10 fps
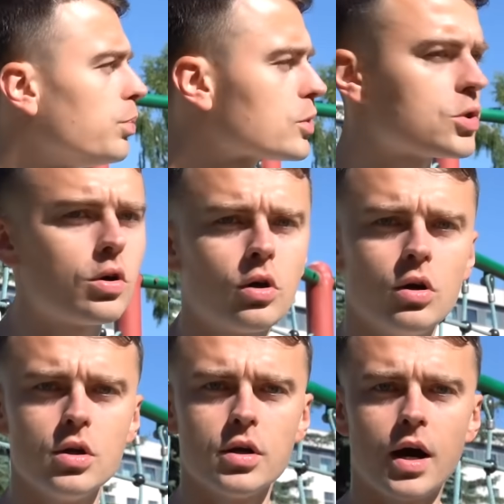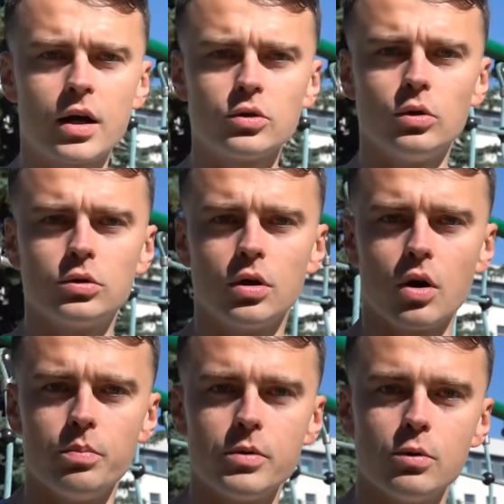Bo co Arnold
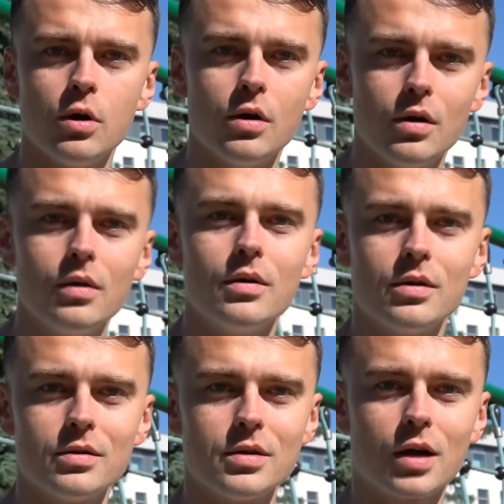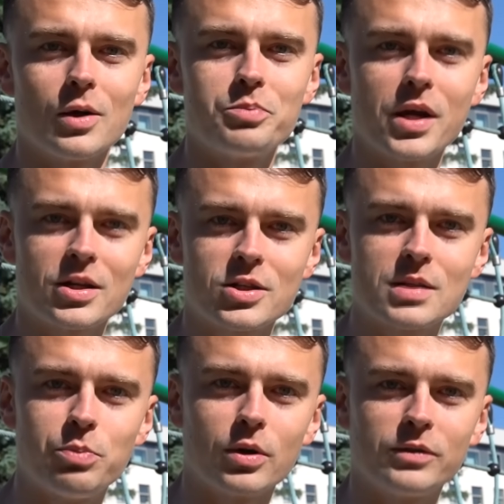robił? Jako pierwszy
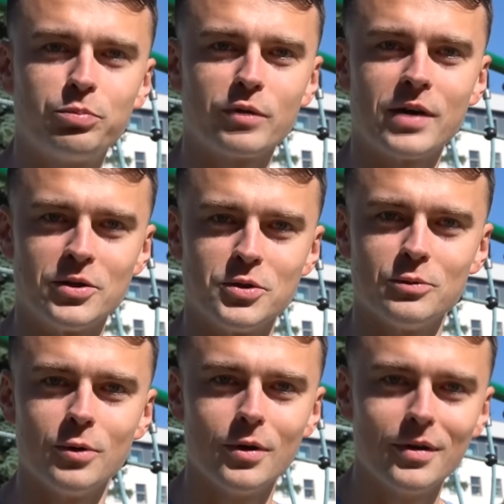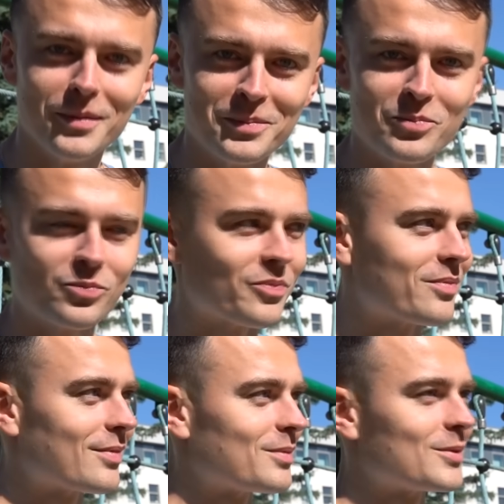sport wprowadził.
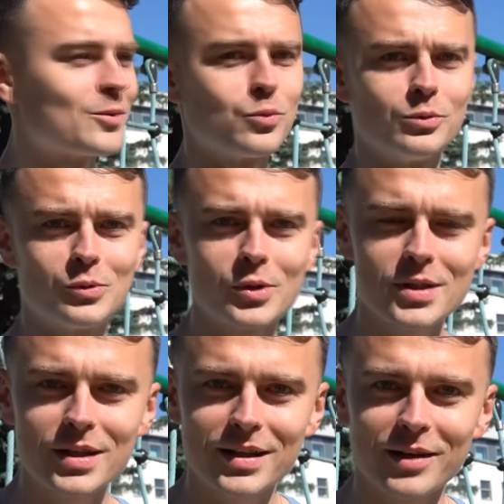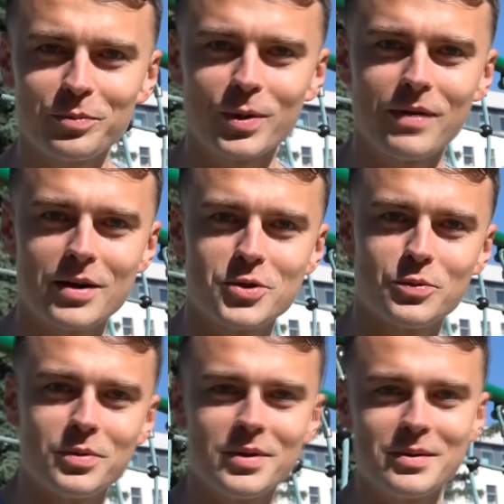Kulturystykę
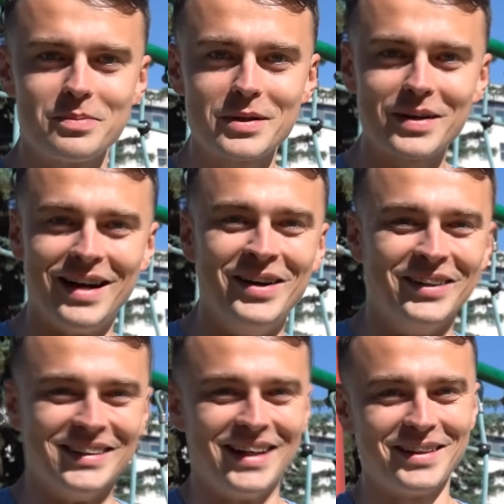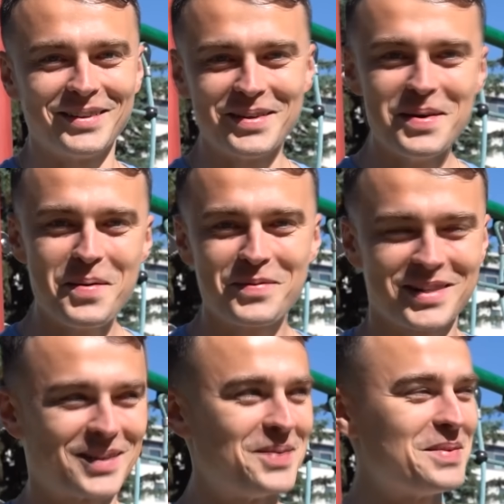wprowadził i była ona
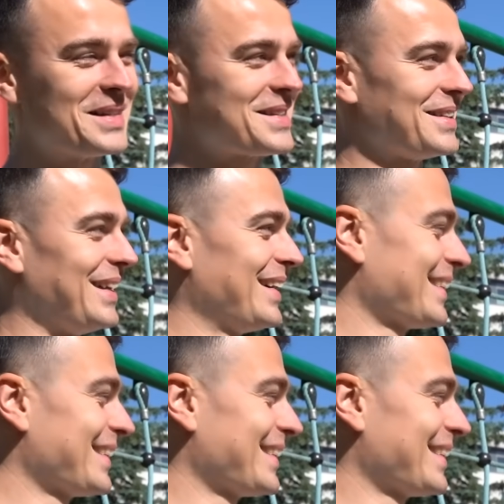wszechobecna.